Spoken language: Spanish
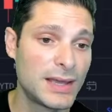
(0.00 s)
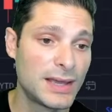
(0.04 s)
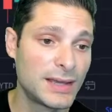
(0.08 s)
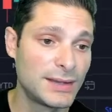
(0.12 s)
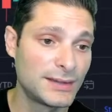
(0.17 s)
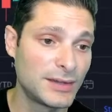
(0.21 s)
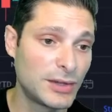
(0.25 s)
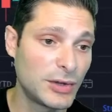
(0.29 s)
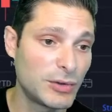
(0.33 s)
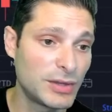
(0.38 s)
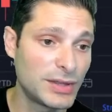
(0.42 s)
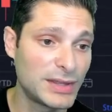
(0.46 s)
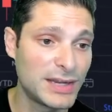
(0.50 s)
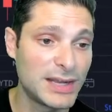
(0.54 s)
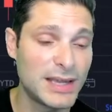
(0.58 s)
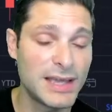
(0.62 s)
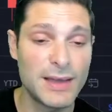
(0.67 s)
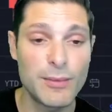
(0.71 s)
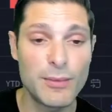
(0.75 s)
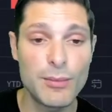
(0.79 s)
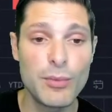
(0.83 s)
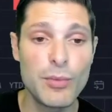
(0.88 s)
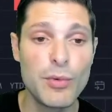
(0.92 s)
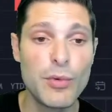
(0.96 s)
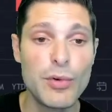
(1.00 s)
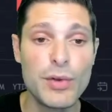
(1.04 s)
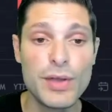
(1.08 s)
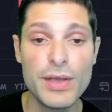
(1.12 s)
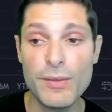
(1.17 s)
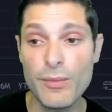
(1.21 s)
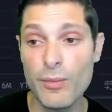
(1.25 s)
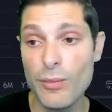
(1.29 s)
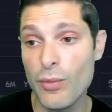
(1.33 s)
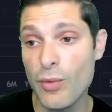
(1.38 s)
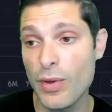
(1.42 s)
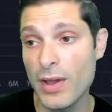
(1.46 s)
se encuentran en muy
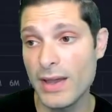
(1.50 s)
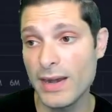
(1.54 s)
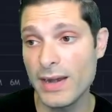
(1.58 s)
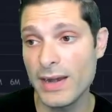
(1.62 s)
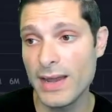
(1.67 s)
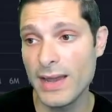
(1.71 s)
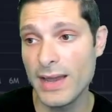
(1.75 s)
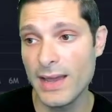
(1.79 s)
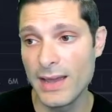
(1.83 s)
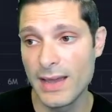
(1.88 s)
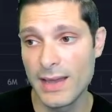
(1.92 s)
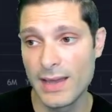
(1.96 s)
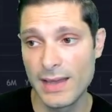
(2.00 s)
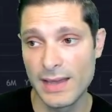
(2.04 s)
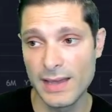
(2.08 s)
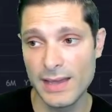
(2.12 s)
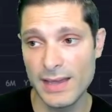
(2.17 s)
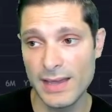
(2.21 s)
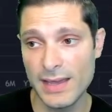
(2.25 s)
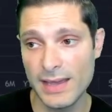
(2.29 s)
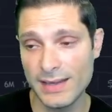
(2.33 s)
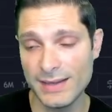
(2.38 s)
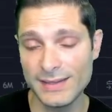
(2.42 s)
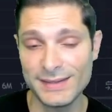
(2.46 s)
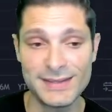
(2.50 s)
buena eh,